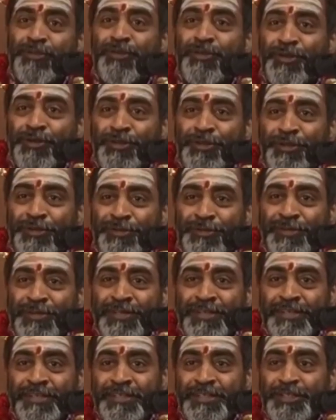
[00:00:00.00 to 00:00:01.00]
దుర్యోధనుడు
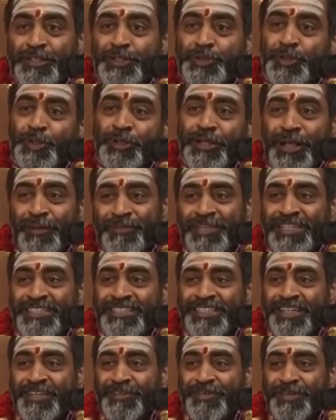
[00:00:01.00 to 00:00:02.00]
కృష్ణుడు
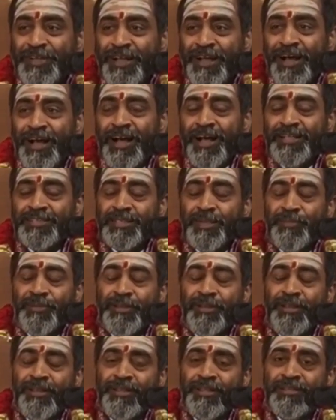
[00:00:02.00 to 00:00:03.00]
గమనించాడు ఆ
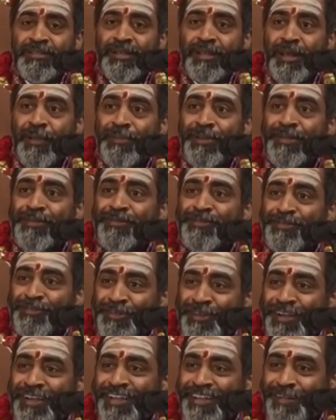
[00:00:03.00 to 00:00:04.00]
సమయంలో నిద్రను
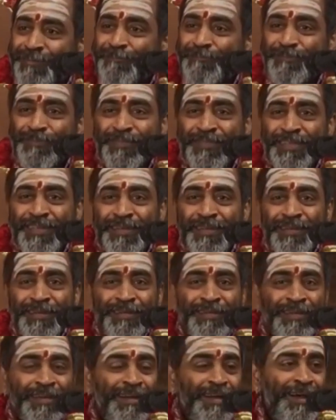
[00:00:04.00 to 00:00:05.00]
అభినయిస్తున్నాడు ఆయన
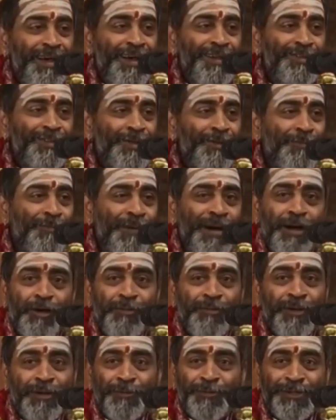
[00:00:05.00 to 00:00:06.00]
అందులో
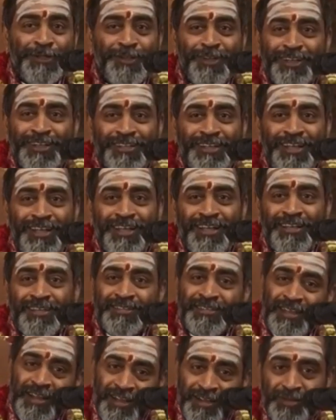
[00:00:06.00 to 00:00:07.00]
బావ మృదులు కదా
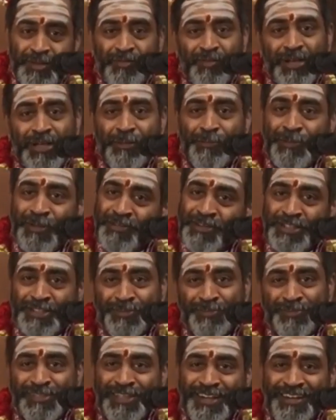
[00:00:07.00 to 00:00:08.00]
అతను వాళ్ళకి
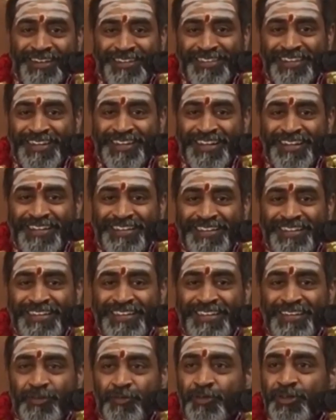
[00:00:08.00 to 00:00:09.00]
ప్రవేశం ఉంది అక్కడ దాకా
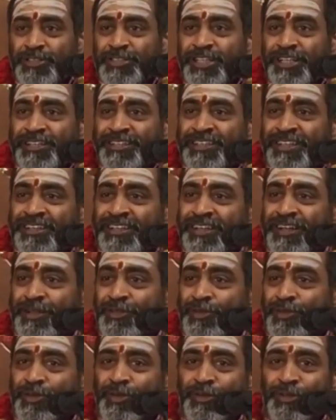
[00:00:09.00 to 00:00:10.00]
వచ్చాడు చిన్నగా
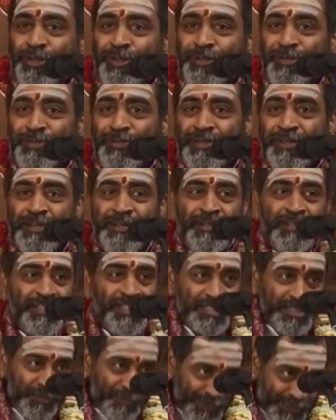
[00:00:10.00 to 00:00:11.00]
దుర్యోధనుడు
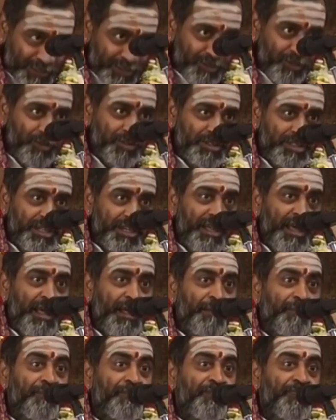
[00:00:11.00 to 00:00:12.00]
కృష్ణ భక్తితో వచ్చాడా
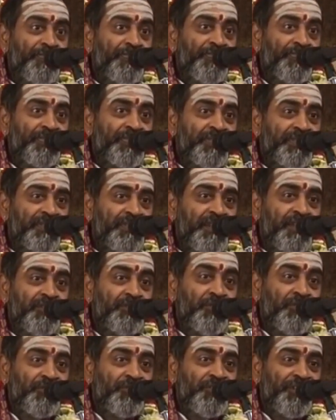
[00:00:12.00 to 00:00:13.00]

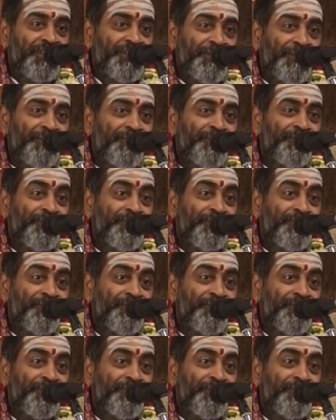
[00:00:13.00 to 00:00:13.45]
దేంతో వచ్చాడు